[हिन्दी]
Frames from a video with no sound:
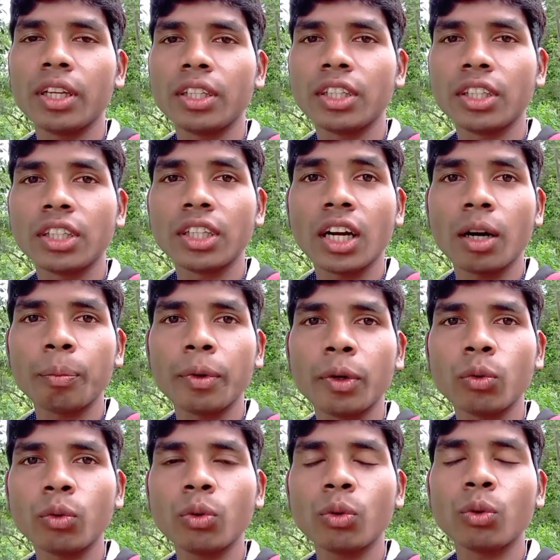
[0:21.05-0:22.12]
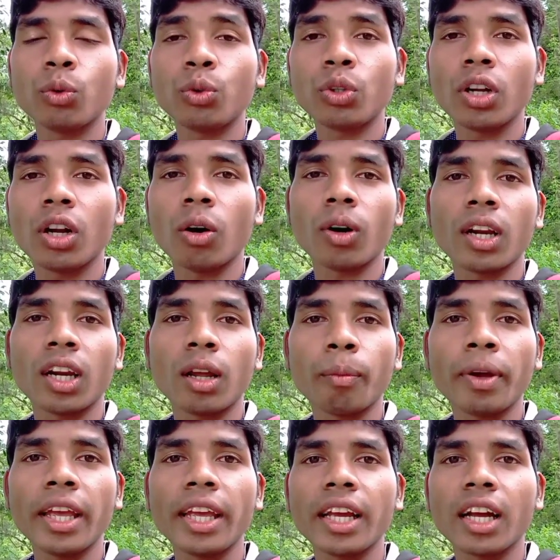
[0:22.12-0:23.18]
जिस जगह पे हूं उस गांव का नाम है
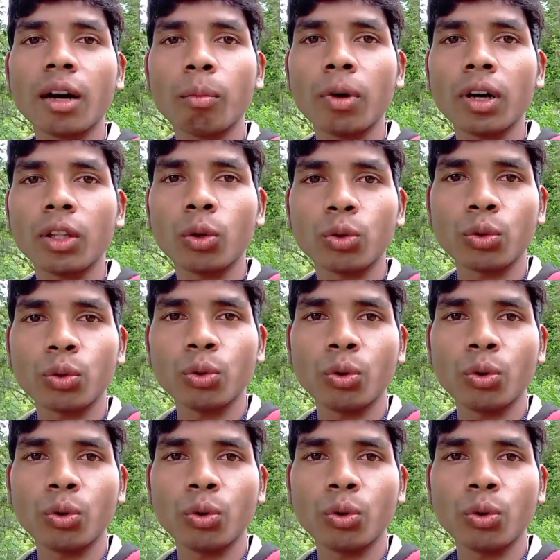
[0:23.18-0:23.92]
एकम्बा दोस्तों